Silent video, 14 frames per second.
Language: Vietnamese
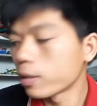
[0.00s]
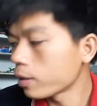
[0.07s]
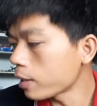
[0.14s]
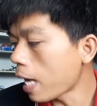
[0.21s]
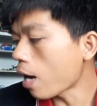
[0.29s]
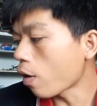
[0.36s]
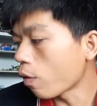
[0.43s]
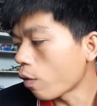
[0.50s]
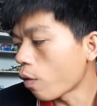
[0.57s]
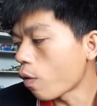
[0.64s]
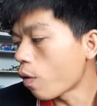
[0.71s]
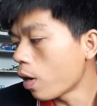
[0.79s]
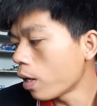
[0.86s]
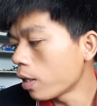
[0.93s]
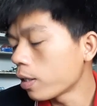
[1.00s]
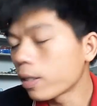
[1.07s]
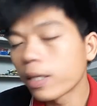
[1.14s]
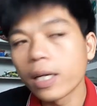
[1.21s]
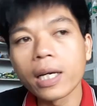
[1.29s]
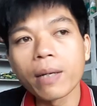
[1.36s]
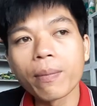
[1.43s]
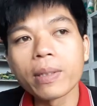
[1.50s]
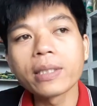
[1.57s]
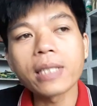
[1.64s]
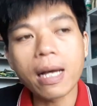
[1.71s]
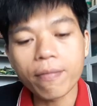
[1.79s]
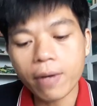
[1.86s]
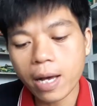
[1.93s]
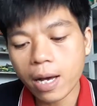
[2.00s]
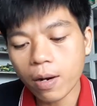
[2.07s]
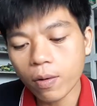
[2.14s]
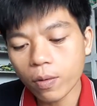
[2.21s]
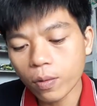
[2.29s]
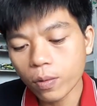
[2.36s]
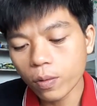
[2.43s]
sạc của nó để mình sạc vào